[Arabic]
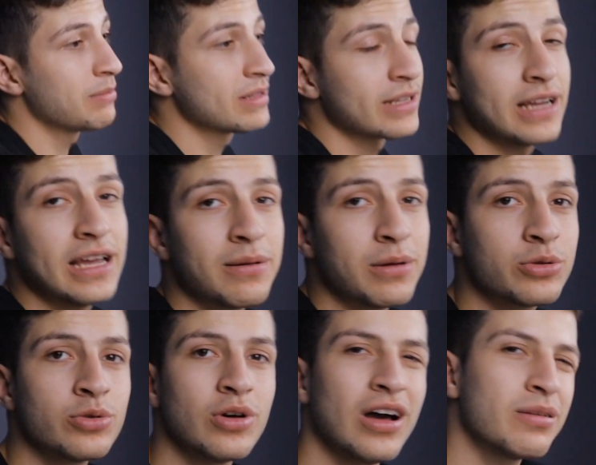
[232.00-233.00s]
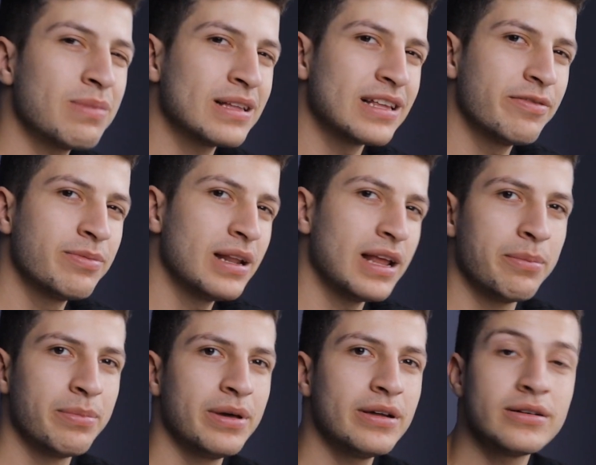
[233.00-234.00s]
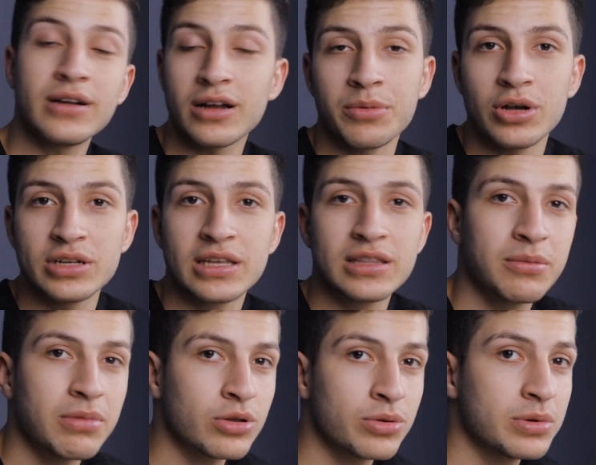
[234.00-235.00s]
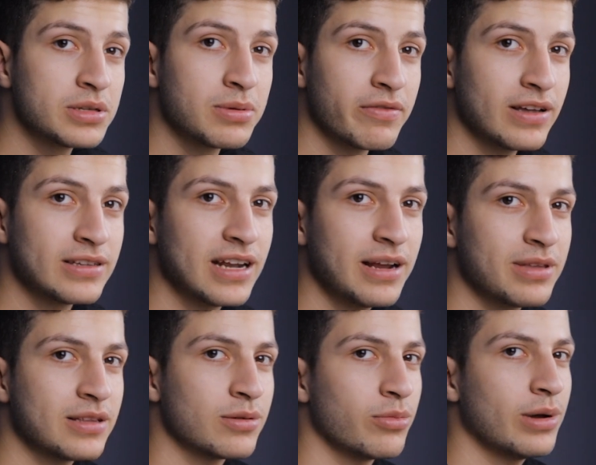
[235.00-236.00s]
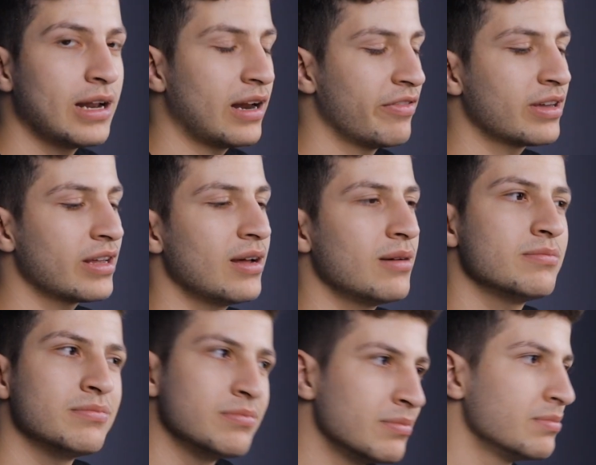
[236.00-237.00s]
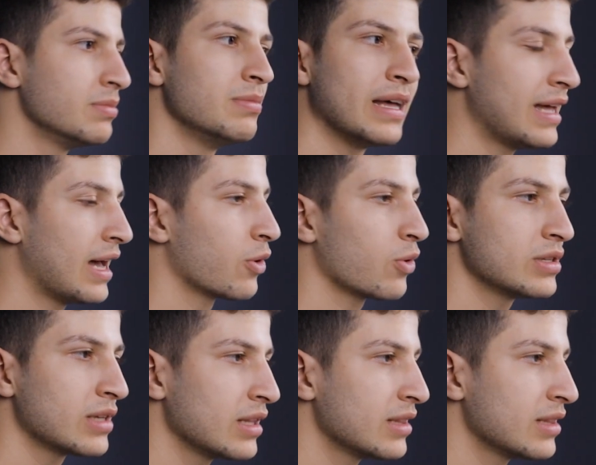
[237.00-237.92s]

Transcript: البطاريه هنا برضو 4000 ملي امبير رقم كويس جدا برضو بالنسبه للفئه السعريه بتاعت الموبايل على فكره ادائها كويس